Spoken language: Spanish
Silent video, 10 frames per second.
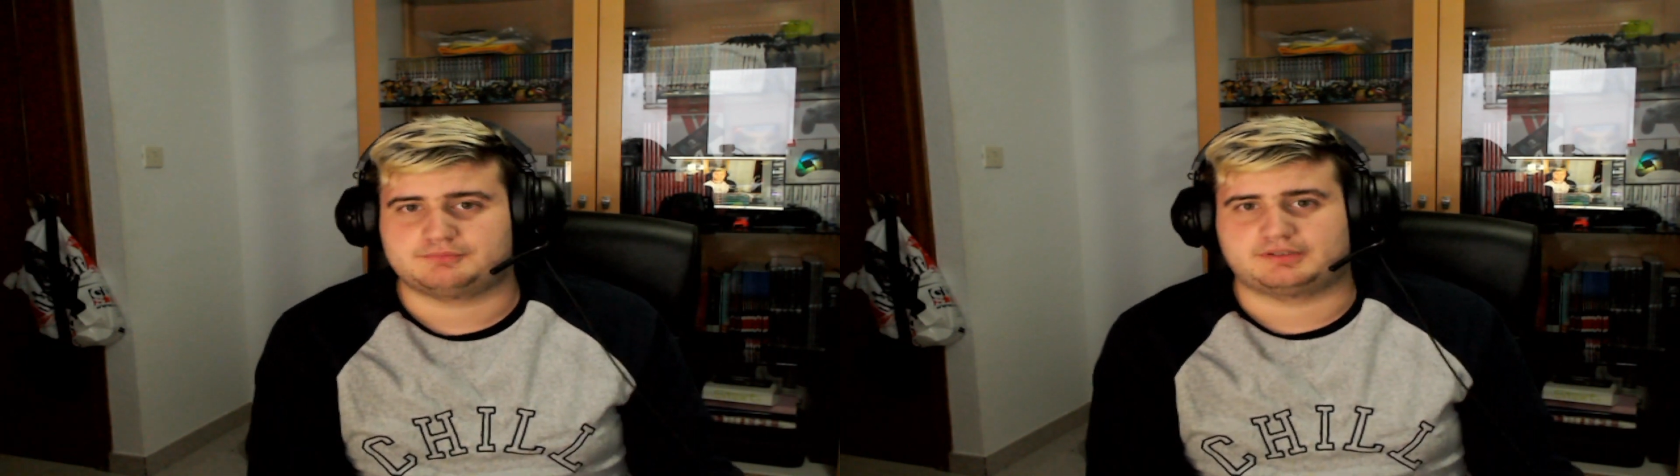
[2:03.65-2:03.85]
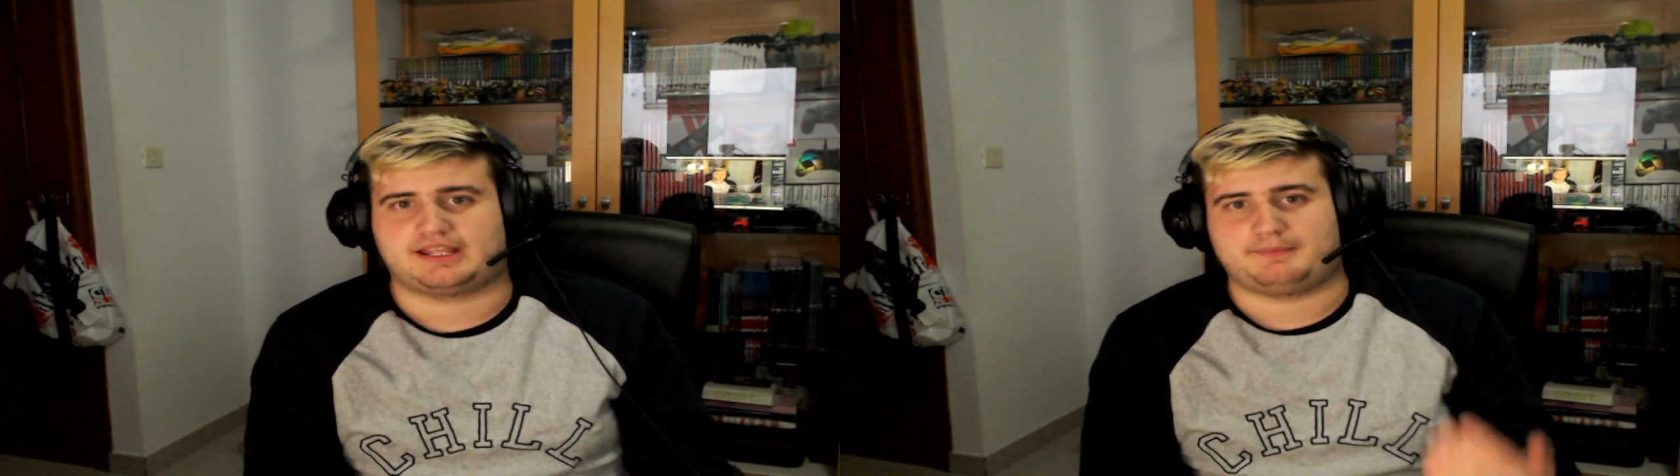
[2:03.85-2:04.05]

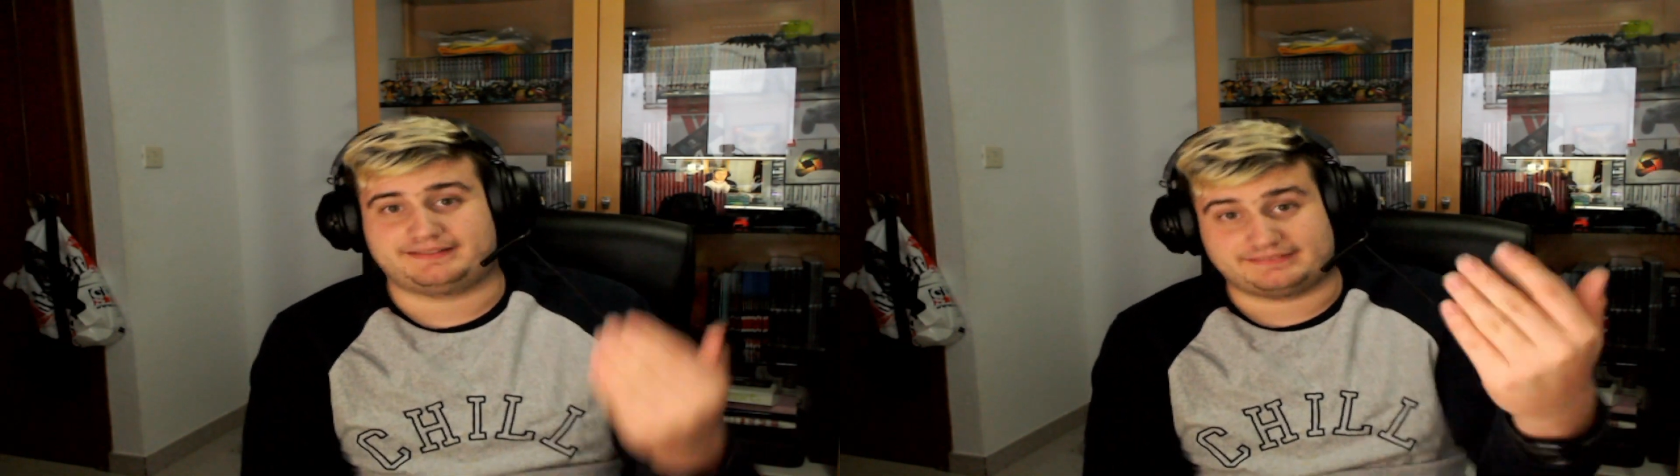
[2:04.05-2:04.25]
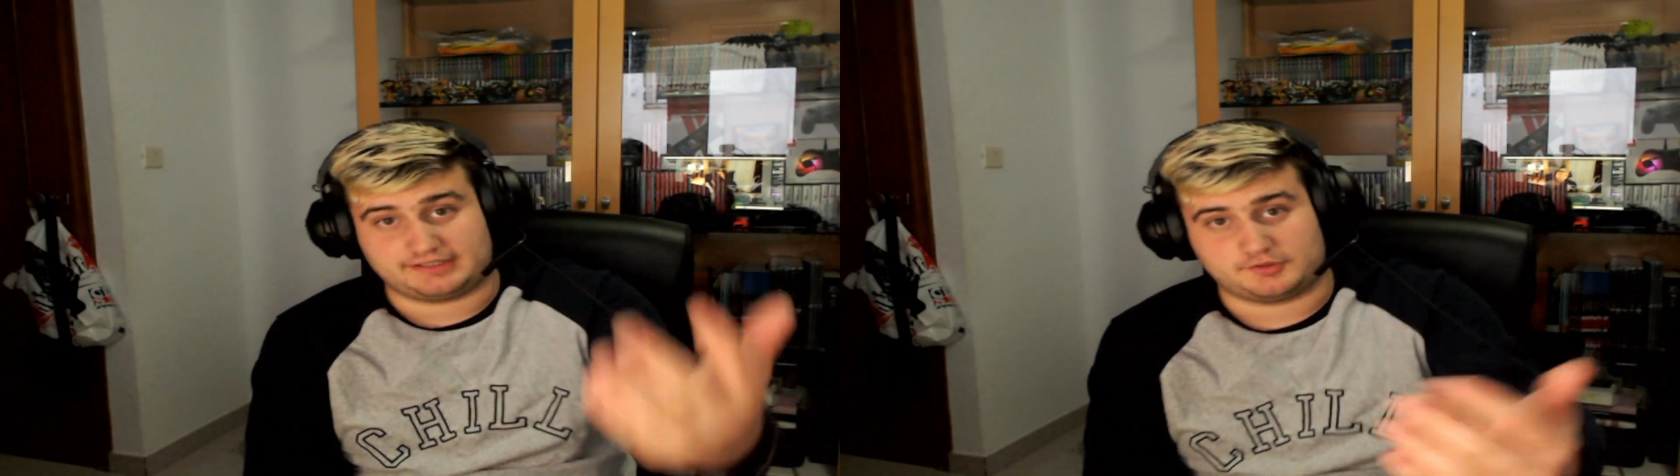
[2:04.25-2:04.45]
porque habéis
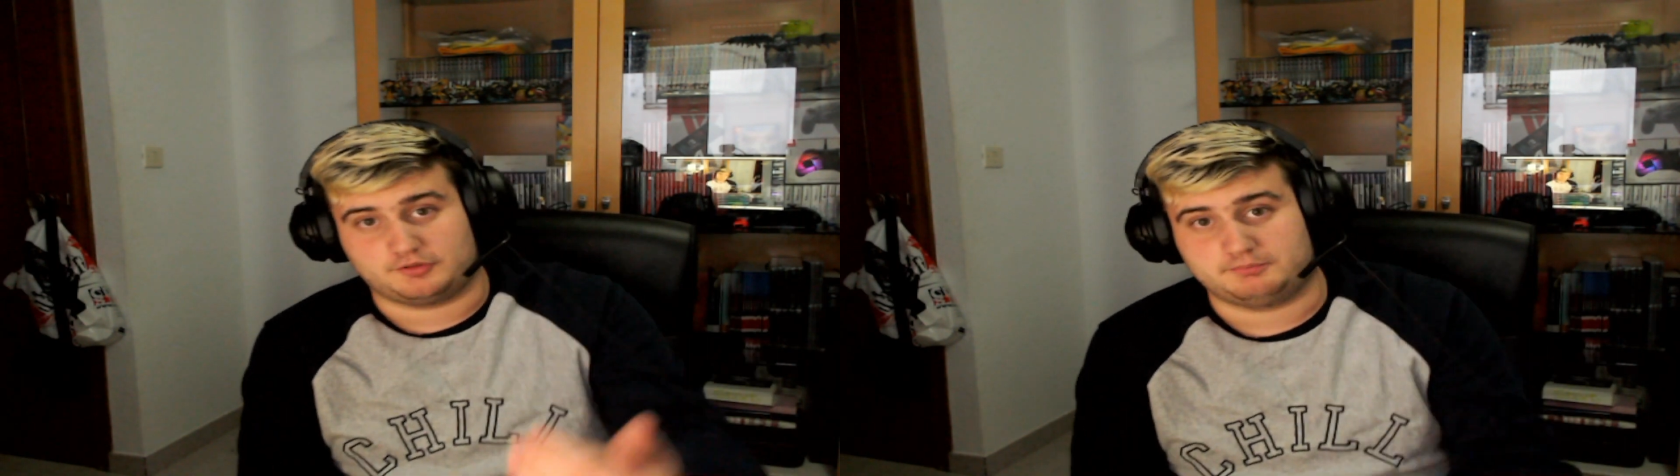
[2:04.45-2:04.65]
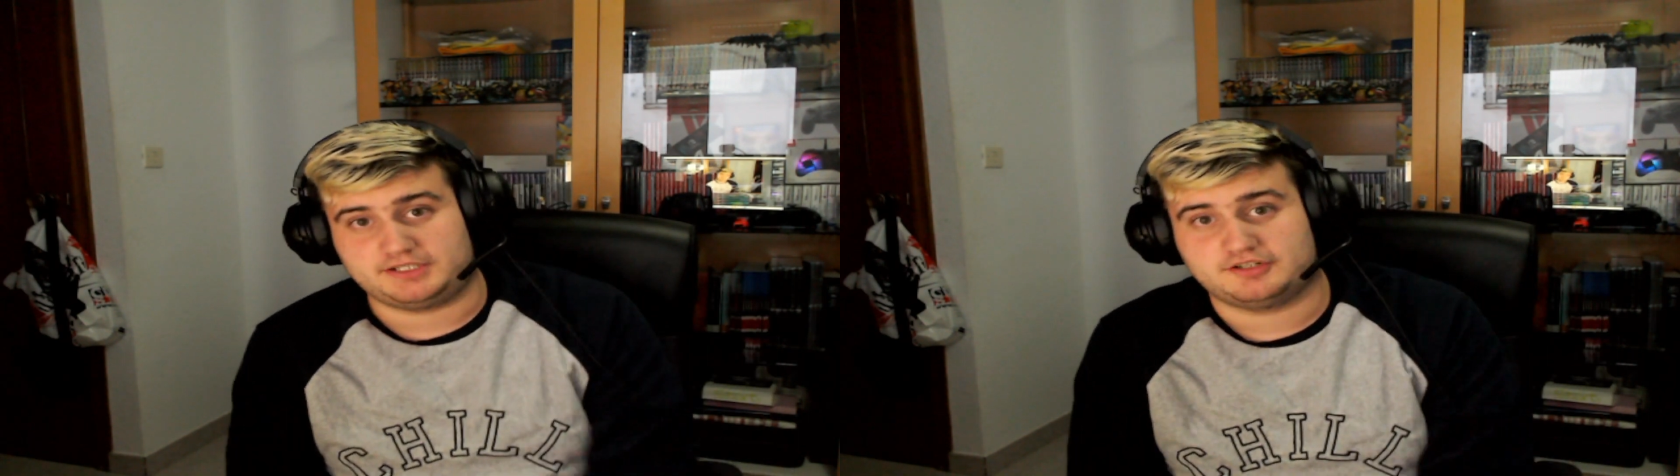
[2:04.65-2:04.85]
estado
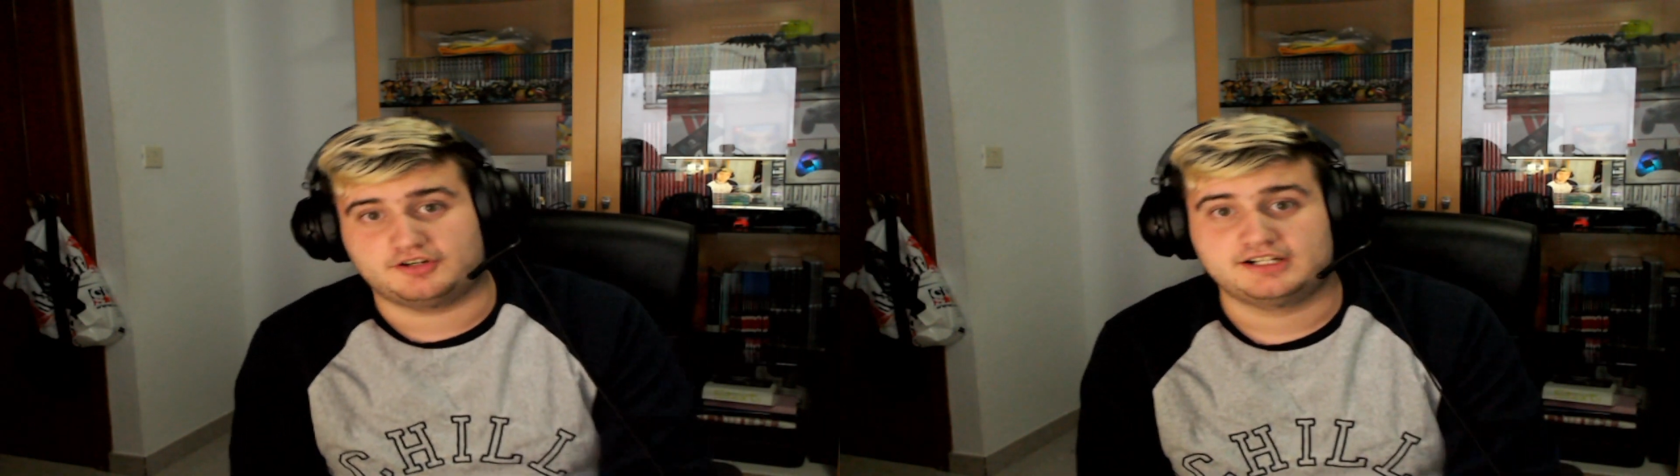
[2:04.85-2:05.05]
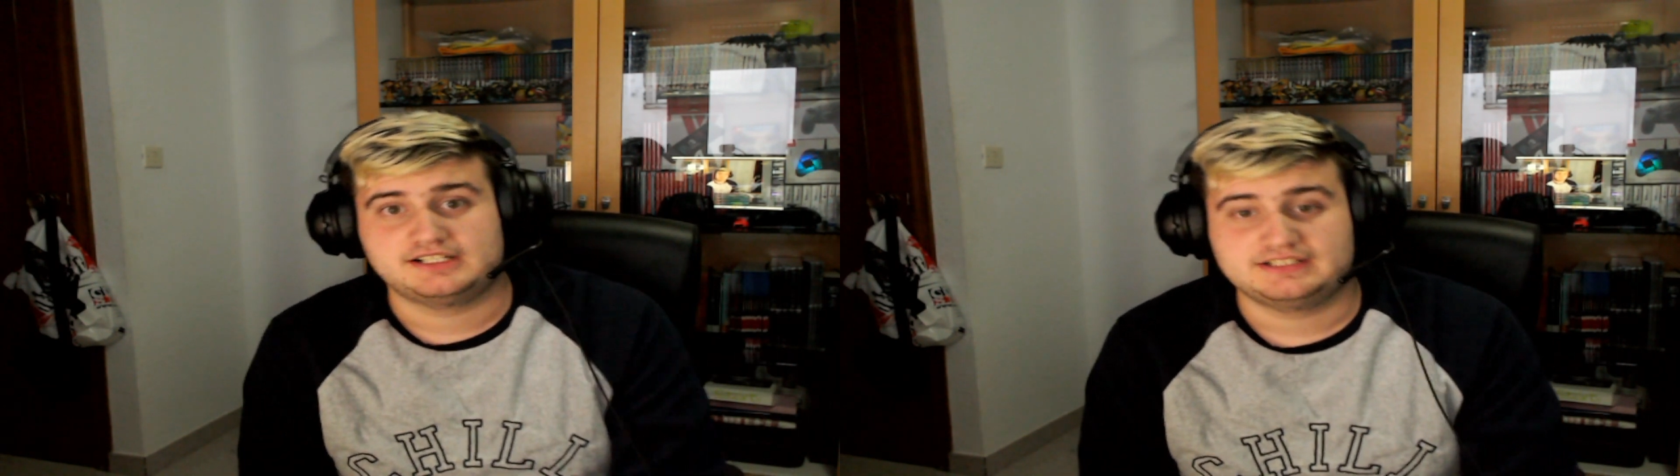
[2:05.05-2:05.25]
conmigo